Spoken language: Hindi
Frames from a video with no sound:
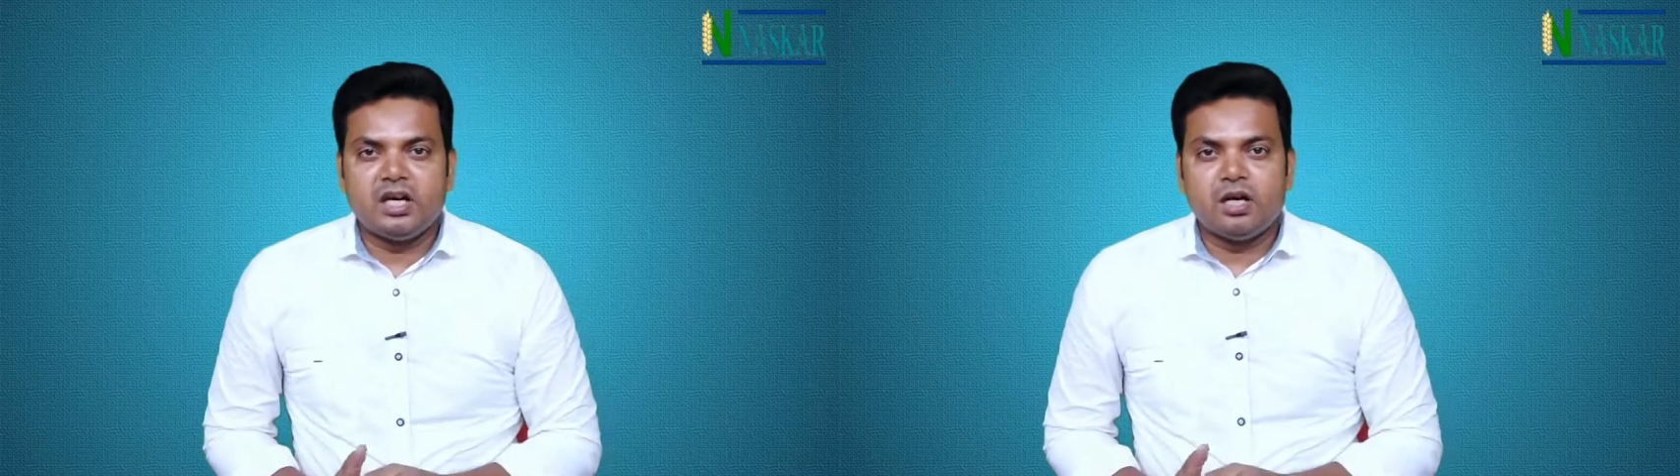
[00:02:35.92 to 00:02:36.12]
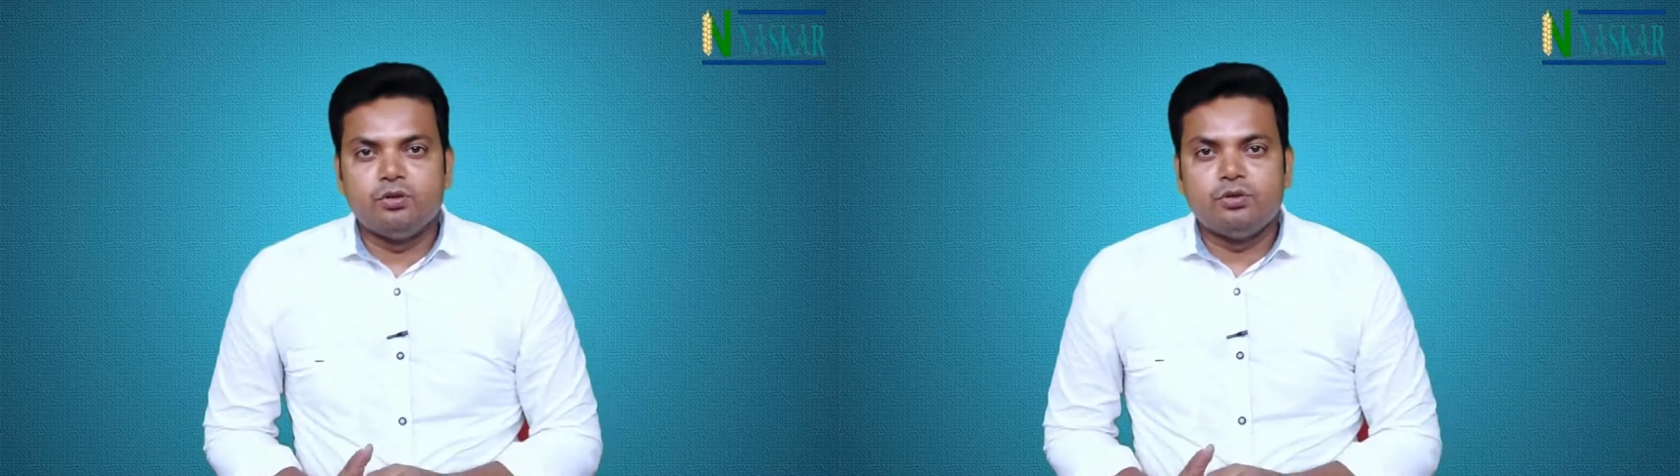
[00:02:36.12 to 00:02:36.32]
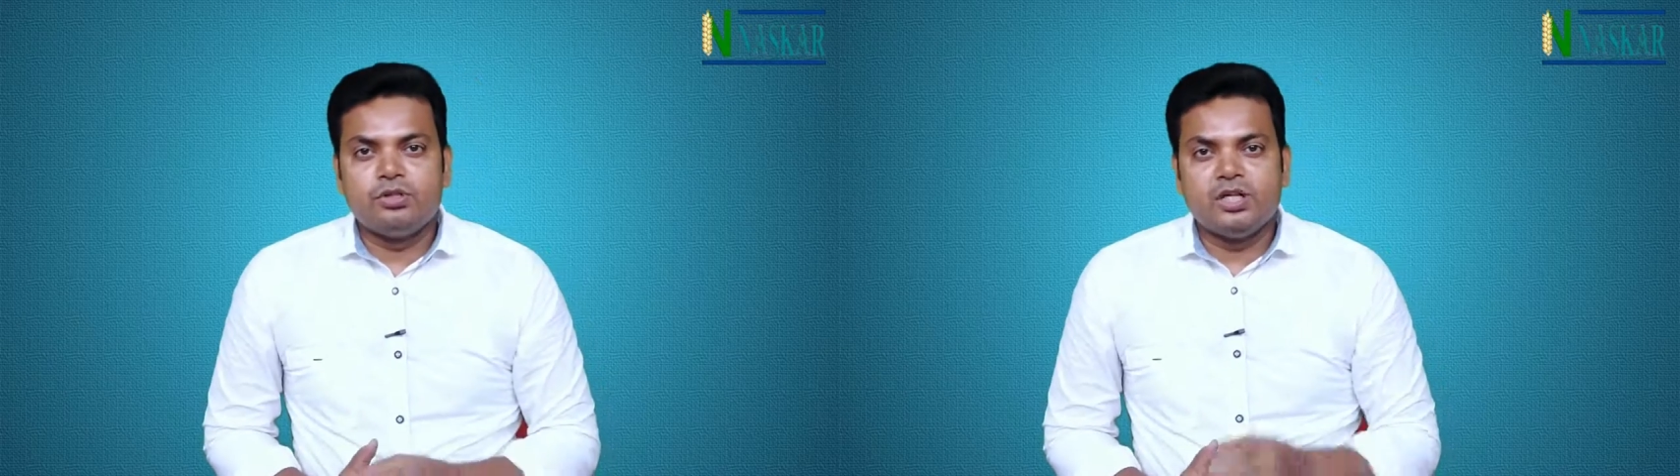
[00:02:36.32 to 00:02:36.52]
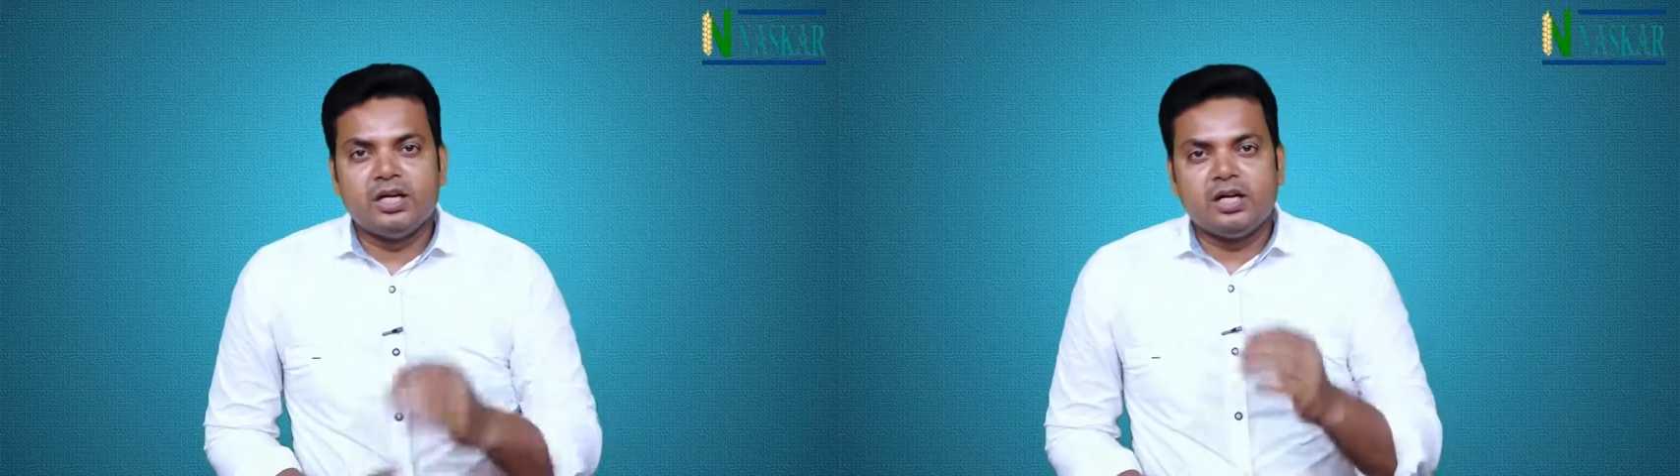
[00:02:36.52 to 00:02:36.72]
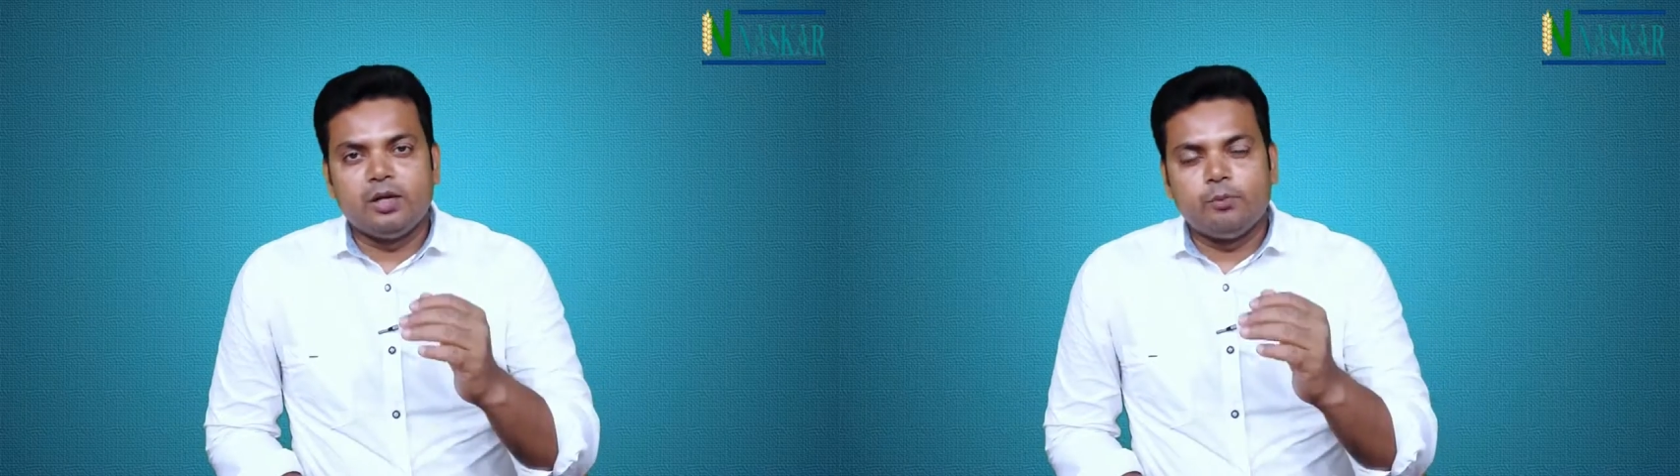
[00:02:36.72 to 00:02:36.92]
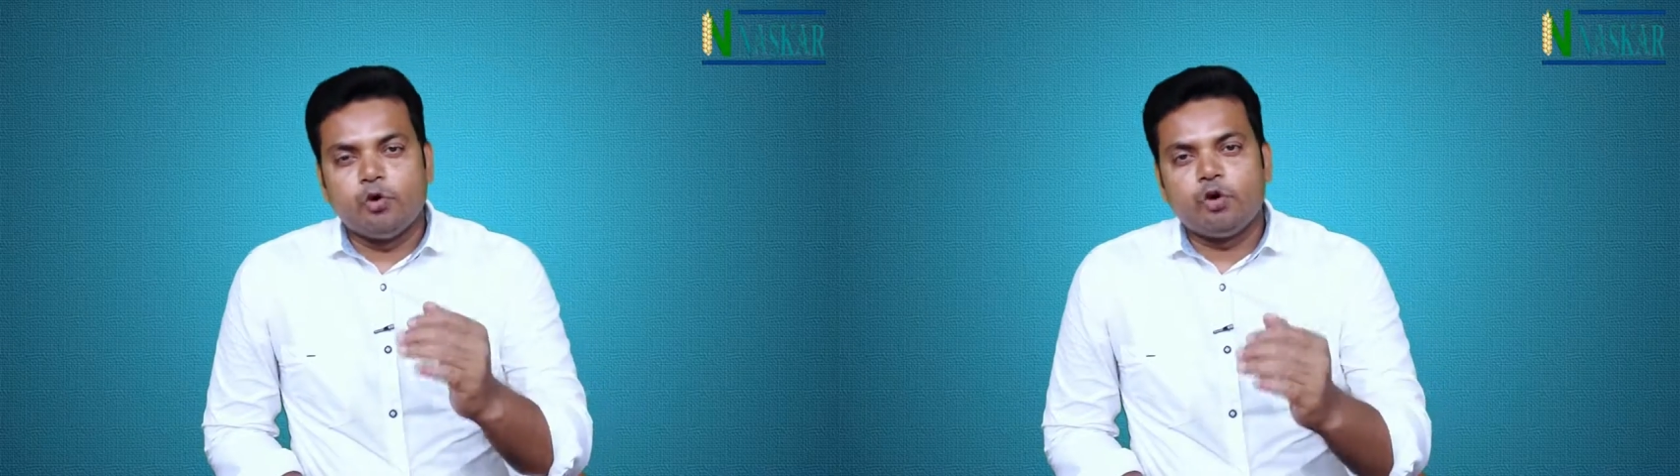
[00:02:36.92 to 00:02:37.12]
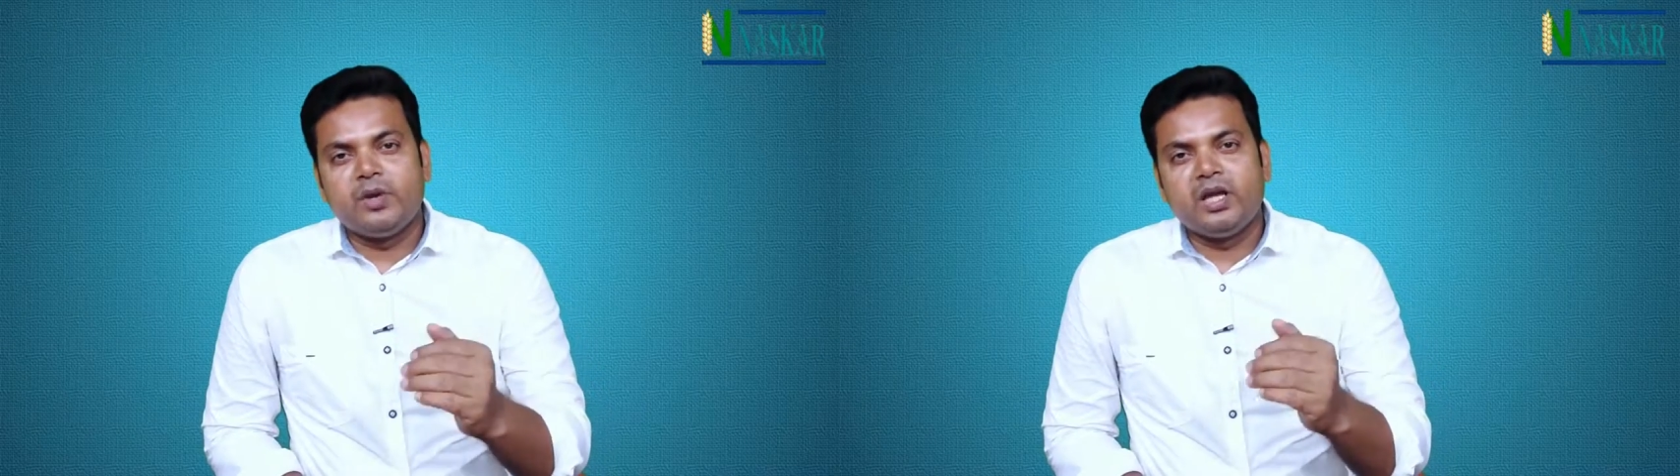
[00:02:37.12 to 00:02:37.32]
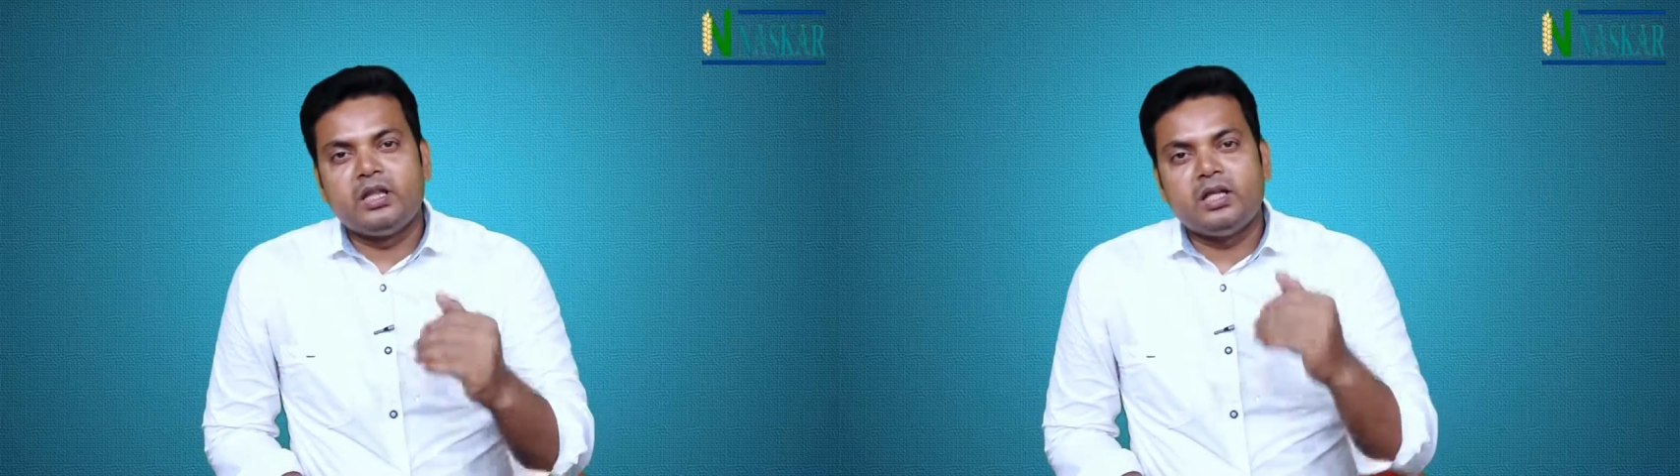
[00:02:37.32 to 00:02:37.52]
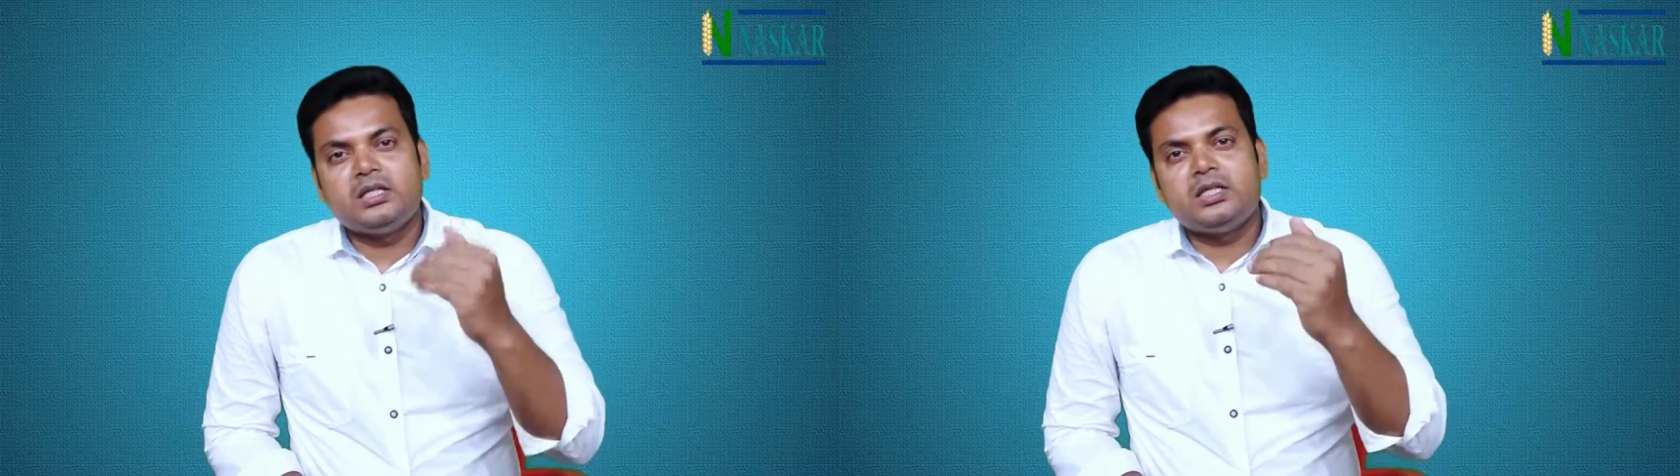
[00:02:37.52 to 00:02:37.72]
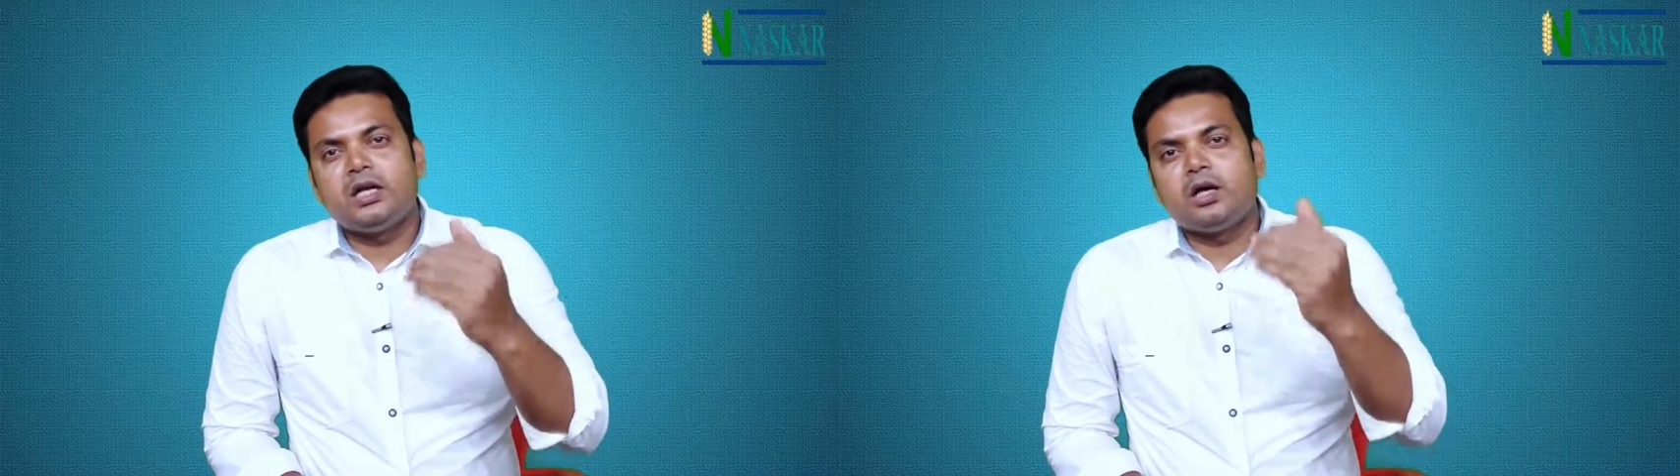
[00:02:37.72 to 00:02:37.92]
किया हो जिनका रिपोर्ट में
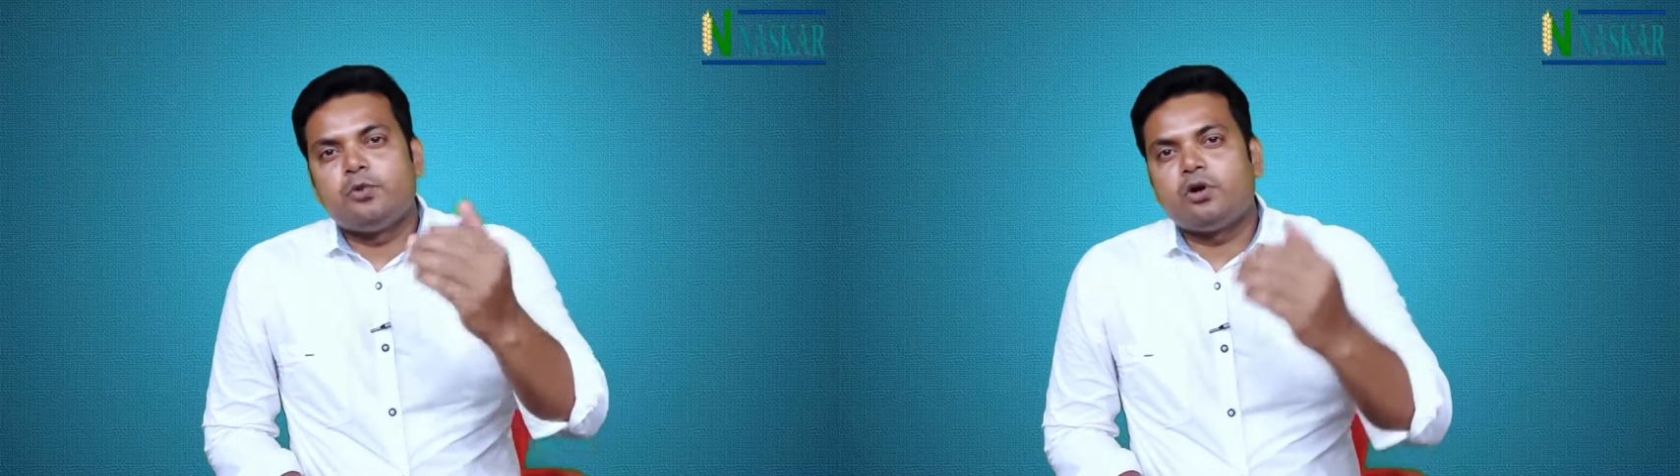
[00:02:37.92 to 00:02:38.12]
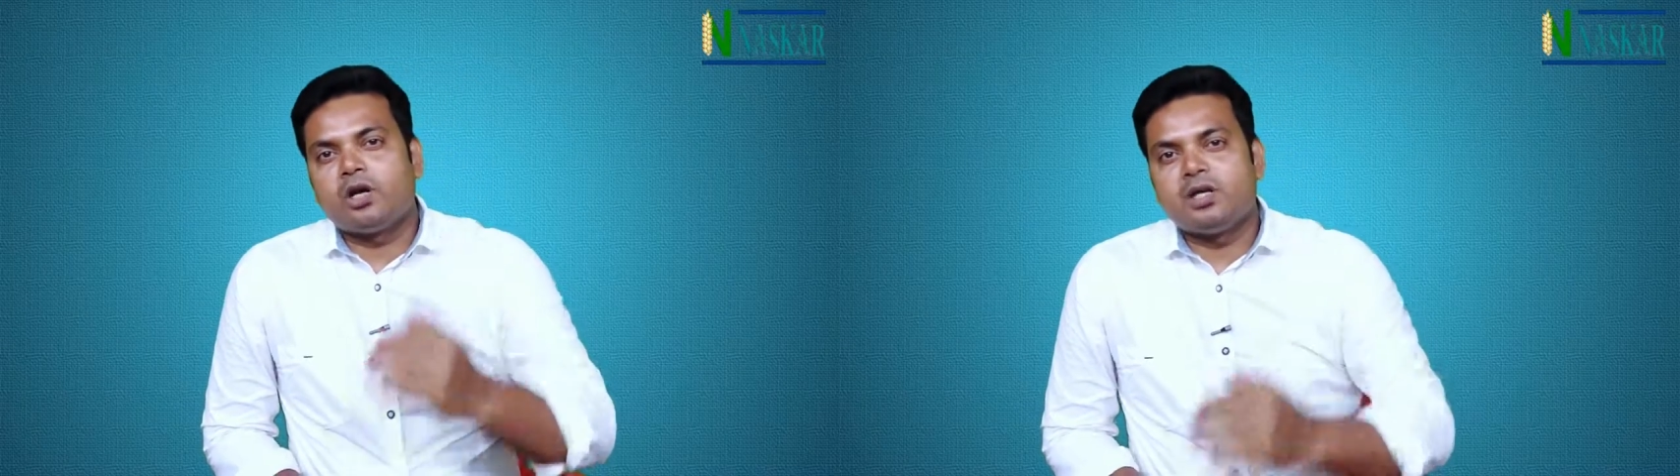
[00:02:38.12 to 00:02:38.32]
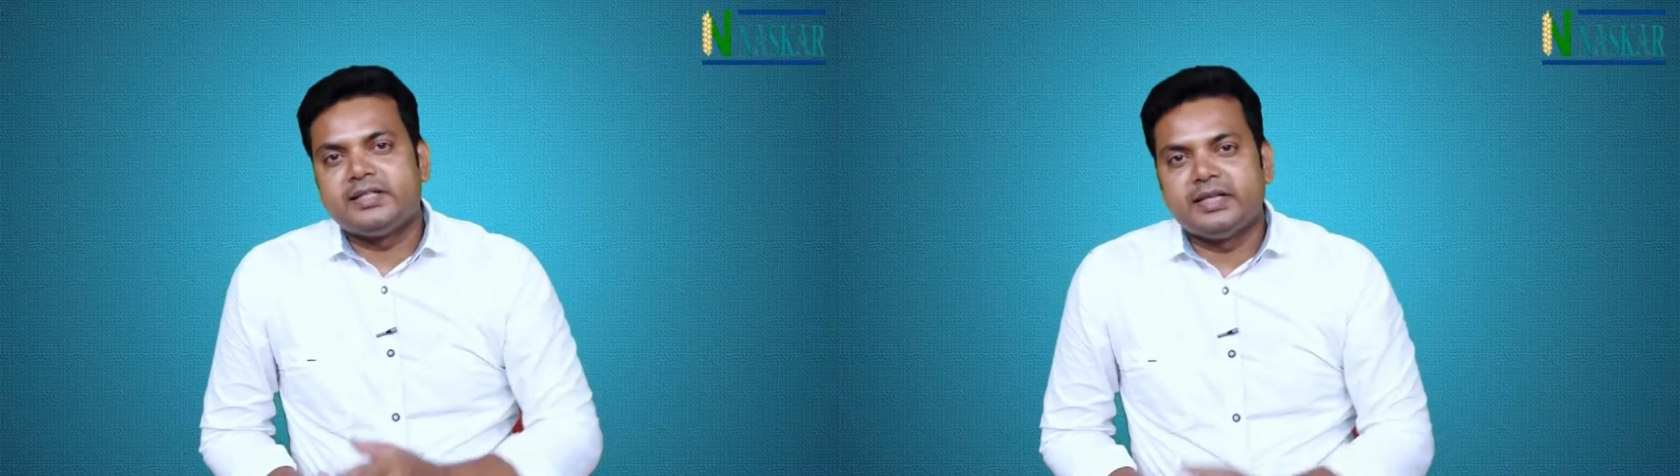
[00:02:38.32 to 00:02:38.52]
दस साल का पुराना